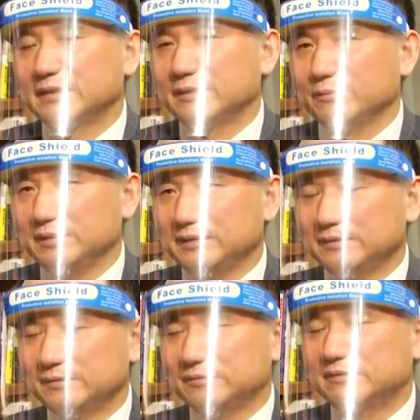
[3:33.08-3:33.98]
去
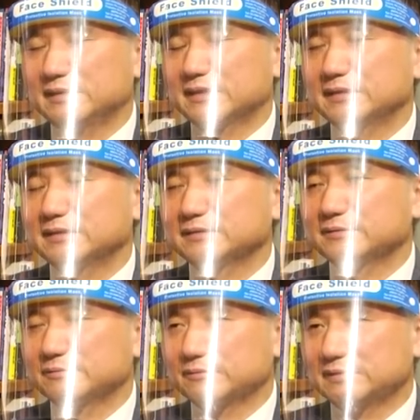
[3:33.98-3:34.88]
年の分からなかっ
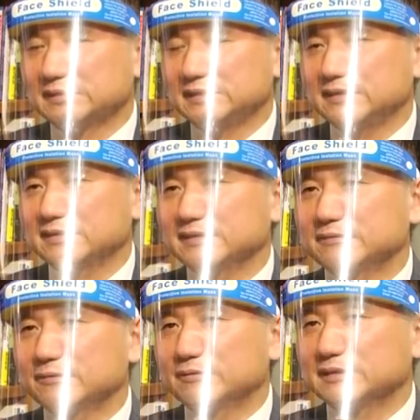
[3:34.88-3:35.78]
たことは新型
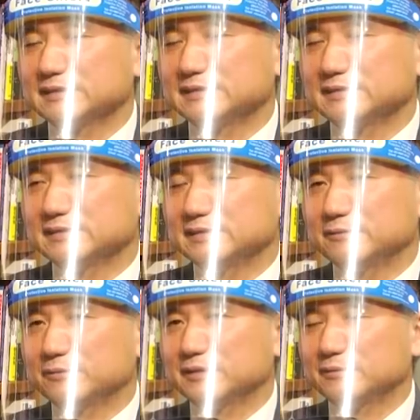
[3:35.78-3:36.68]
コロナが季節性
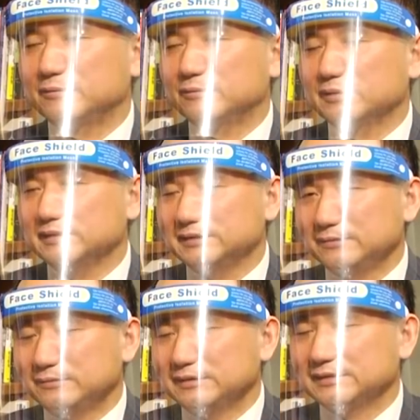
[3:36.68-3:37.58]
コロナと同じ
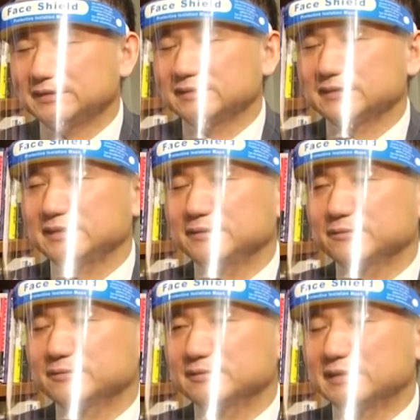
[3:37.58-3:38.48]
ような季節変
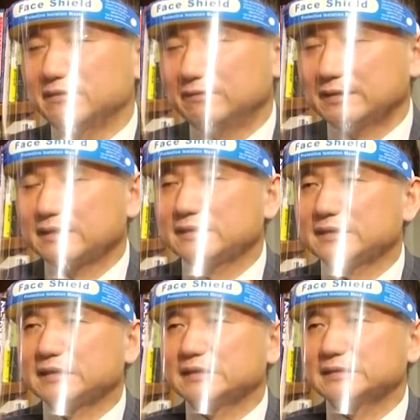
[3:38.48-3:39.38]
動をするかは分からな
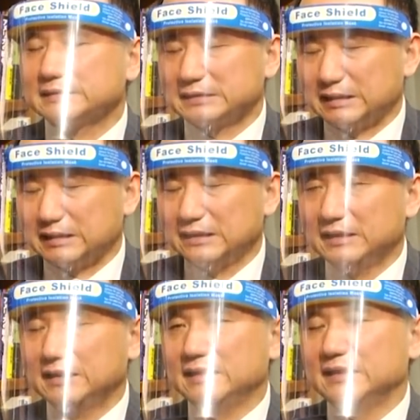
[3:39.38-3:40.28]
かったんですが、うん、